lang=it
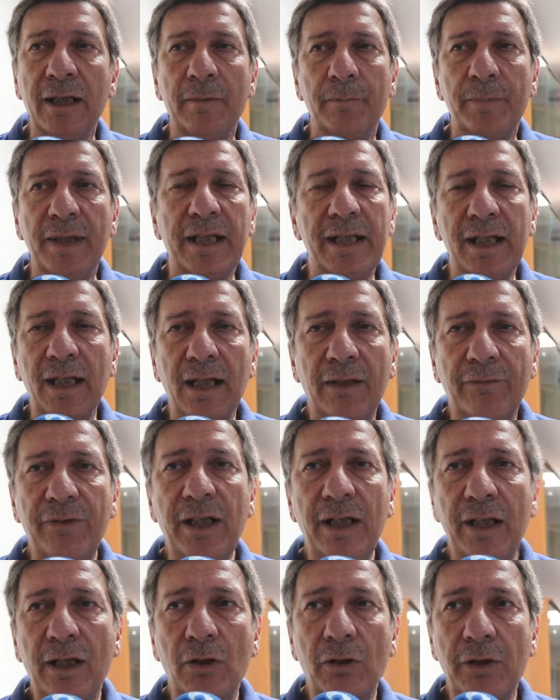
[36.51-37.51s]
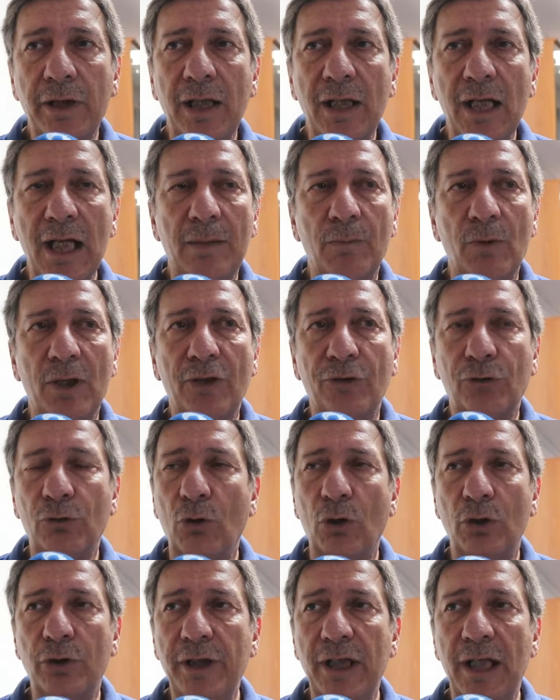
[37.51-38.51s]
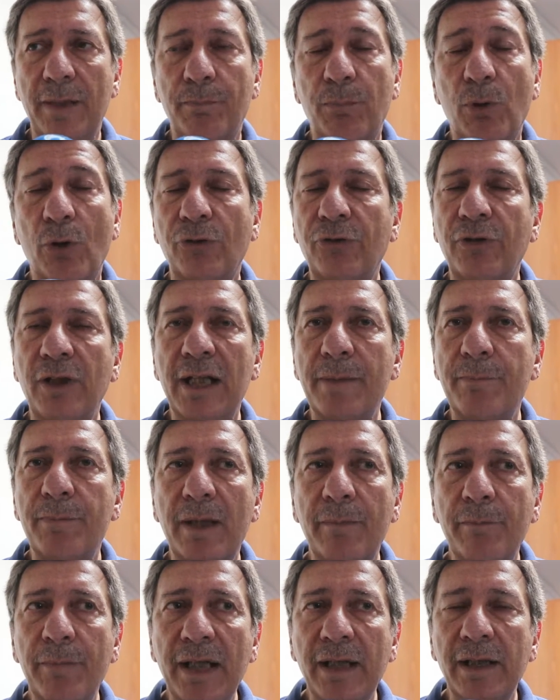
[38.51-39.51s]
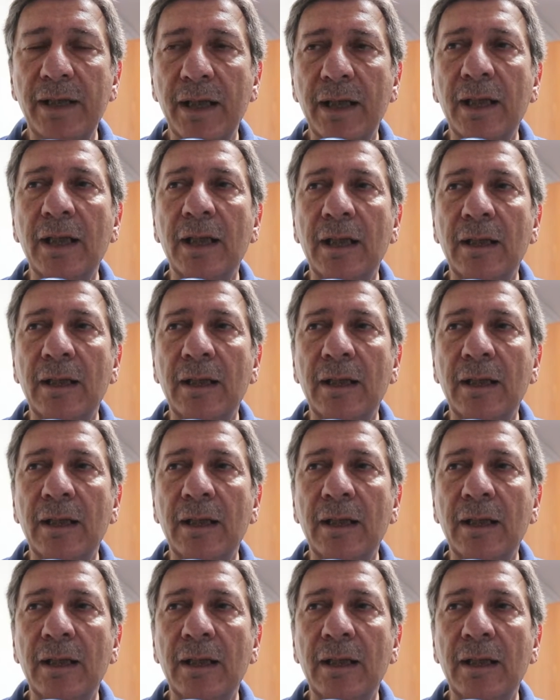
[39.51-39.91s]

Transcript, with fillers: perché alla fine non chiediamo né soldi né posti né prebende,